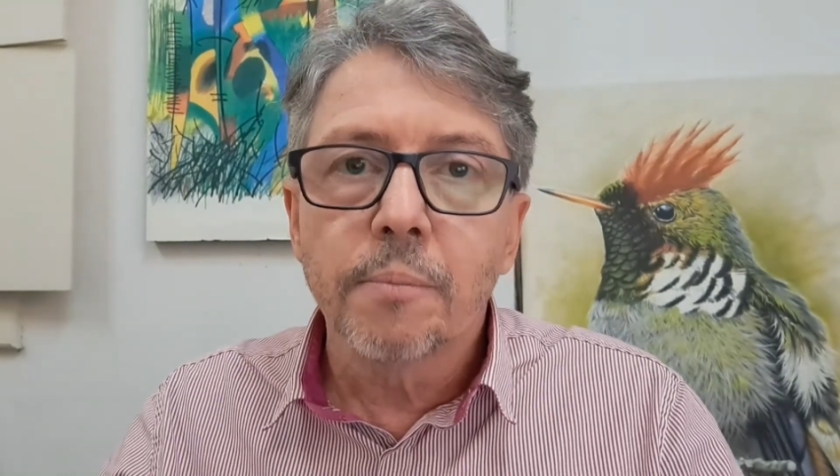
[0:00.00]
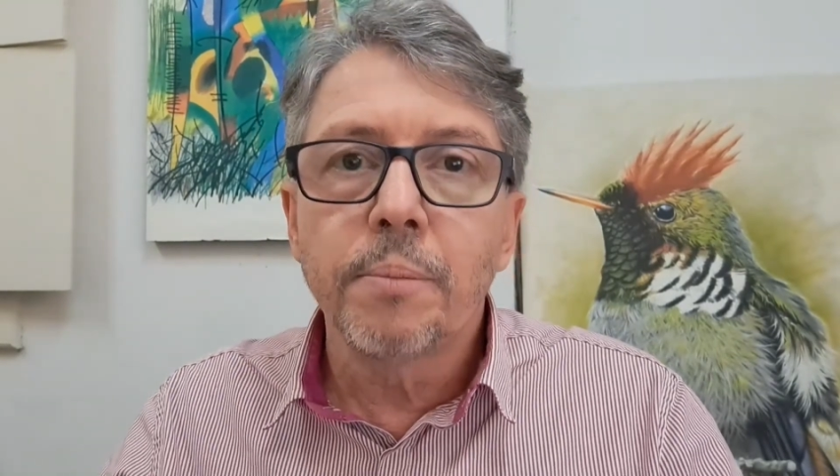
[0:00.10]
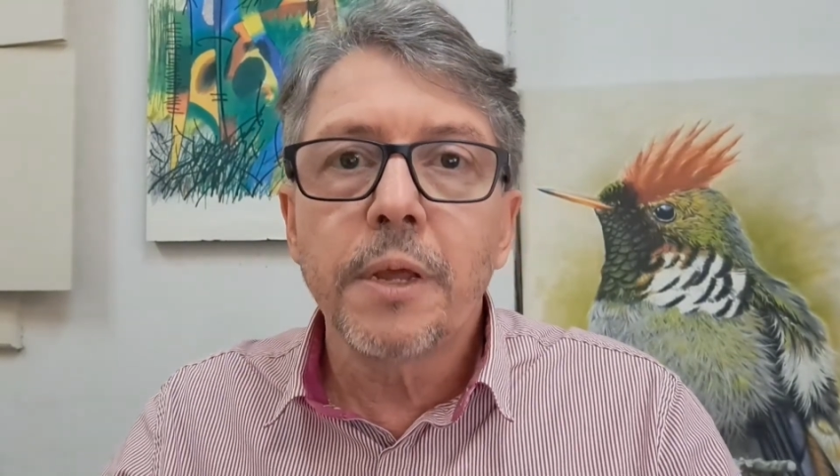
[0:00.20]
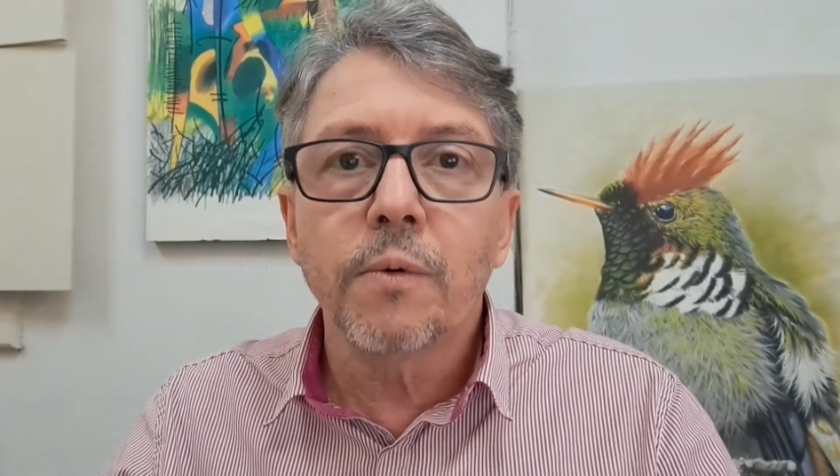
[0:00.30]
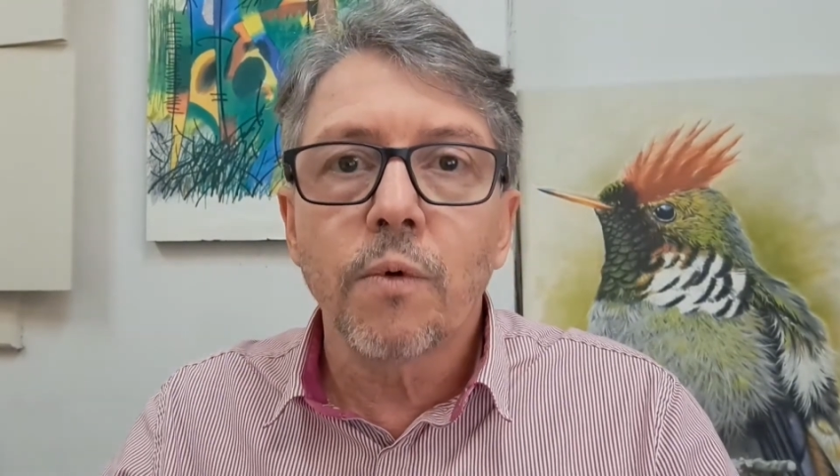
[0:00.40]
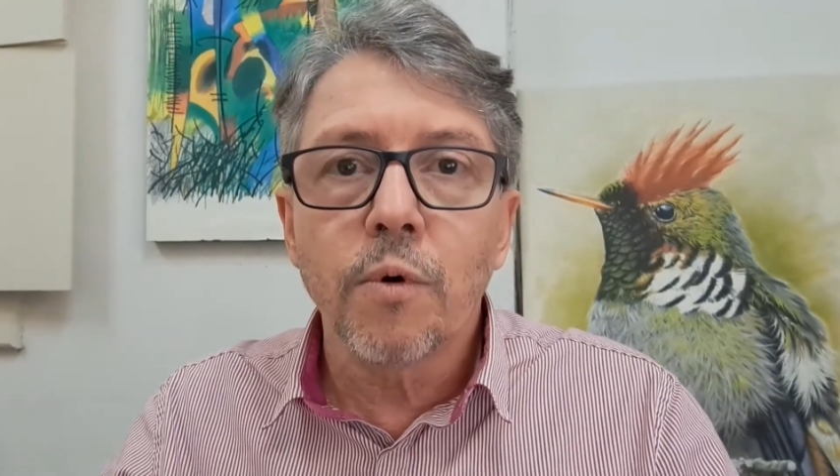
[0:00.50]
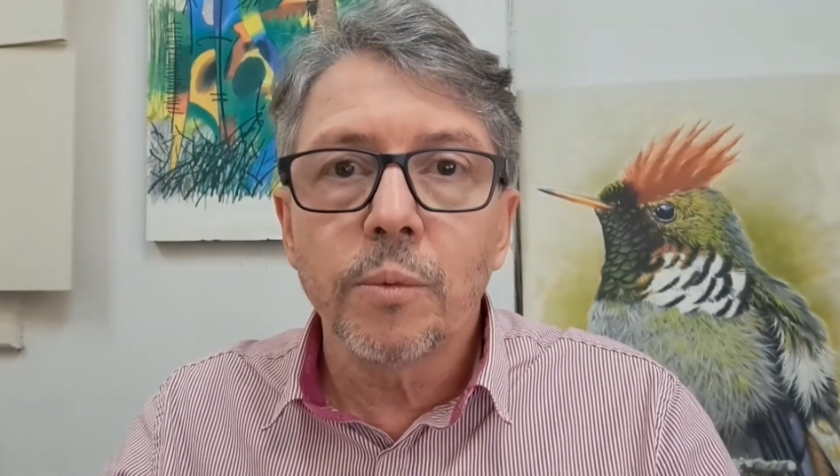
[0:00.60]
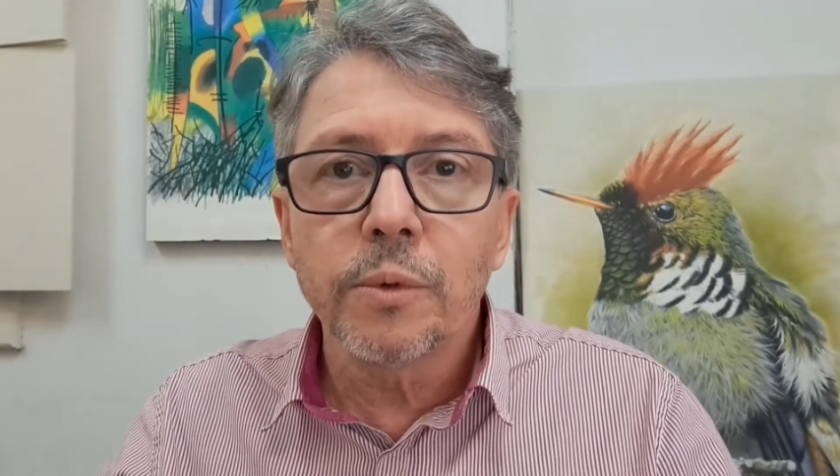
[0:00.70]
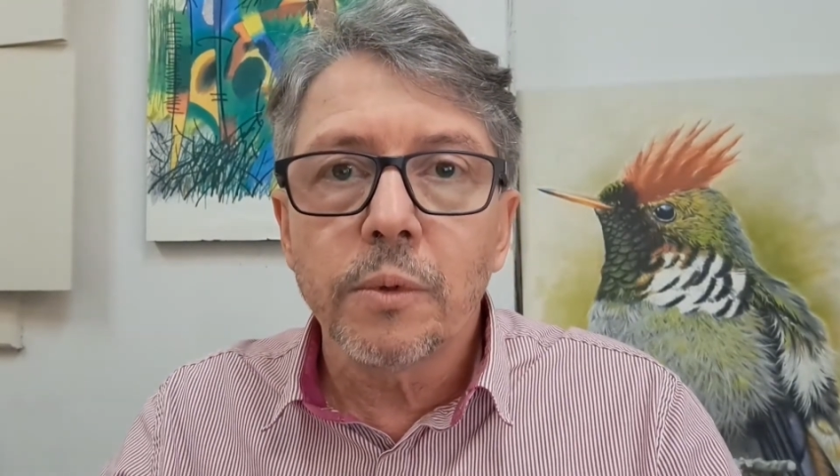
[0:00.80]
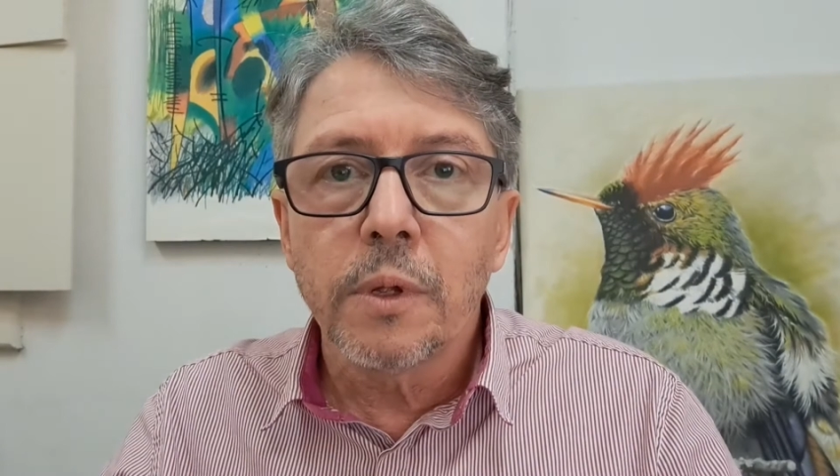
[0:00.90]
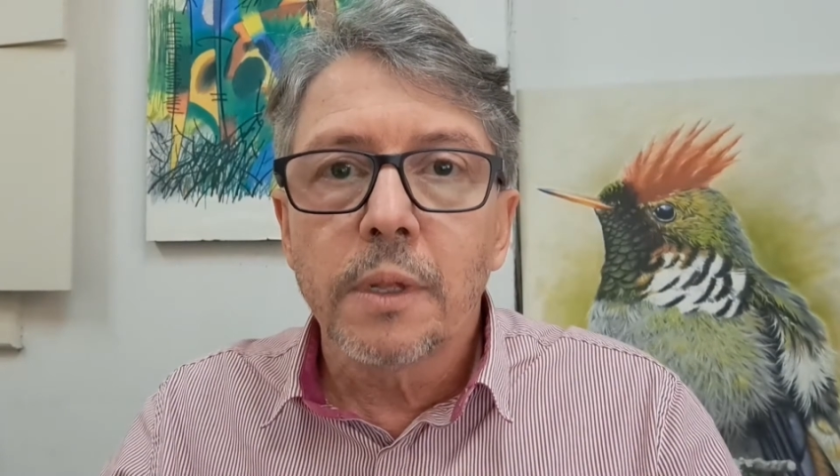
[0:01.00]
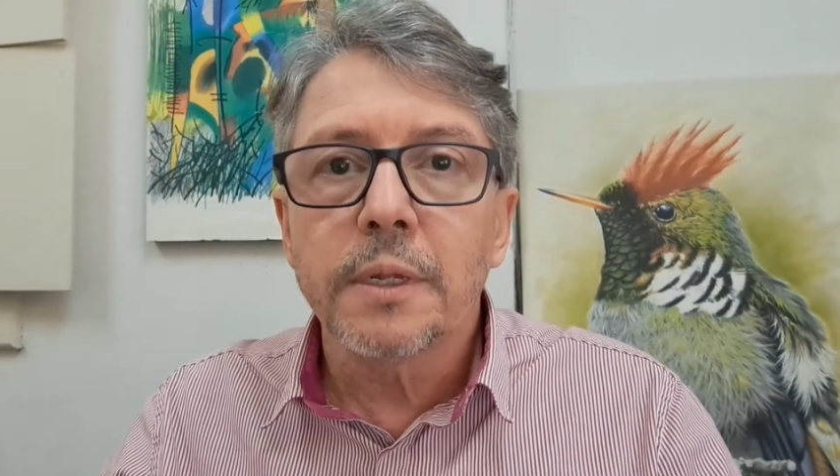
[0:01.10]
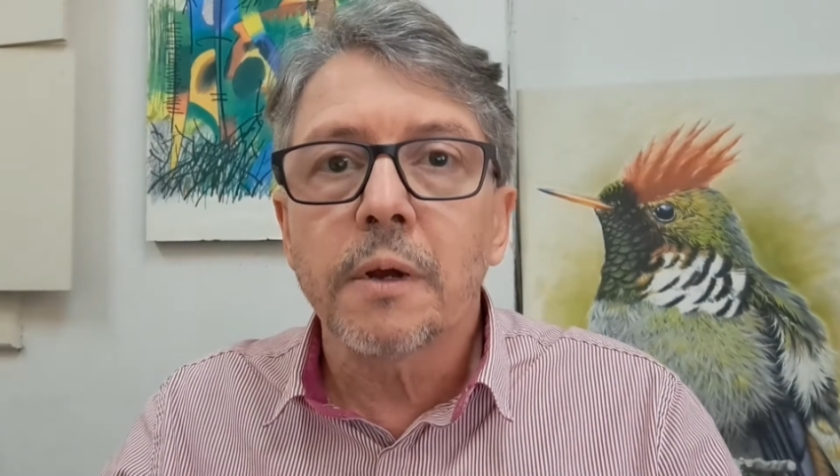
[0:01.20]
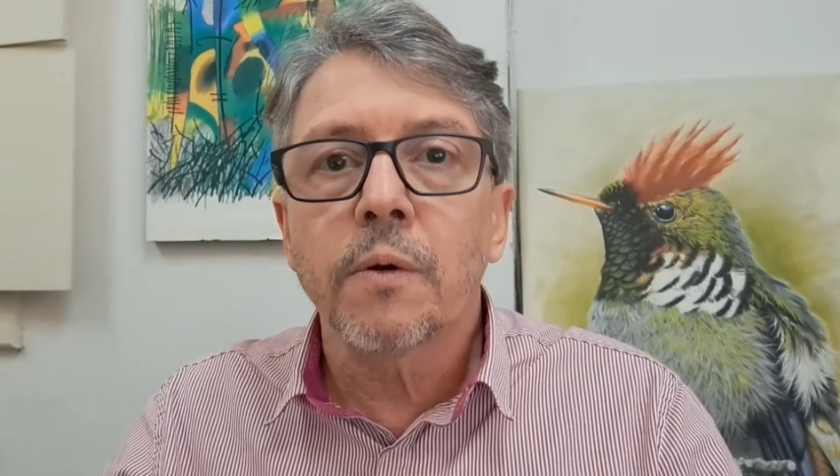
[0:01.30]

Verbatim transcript: bem como na